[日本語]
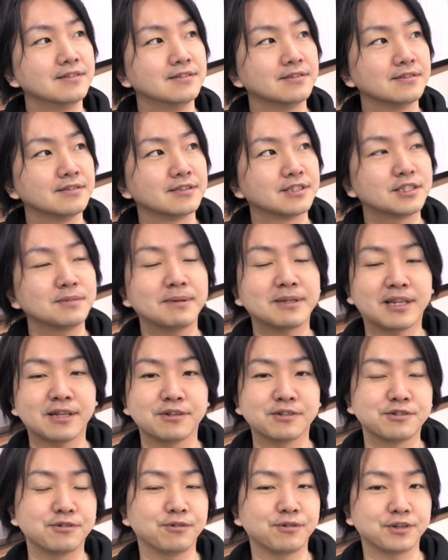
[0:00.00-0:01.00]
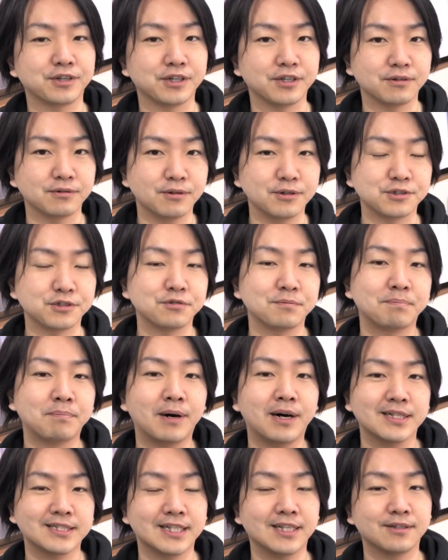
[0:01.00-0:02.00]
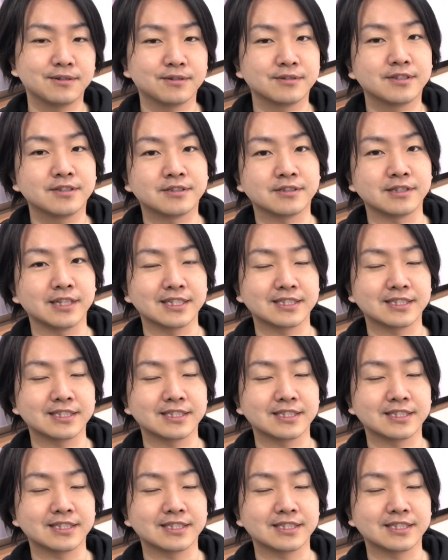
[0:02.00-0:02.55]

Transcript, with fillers: うん、全ての商品をを10%ずつ値、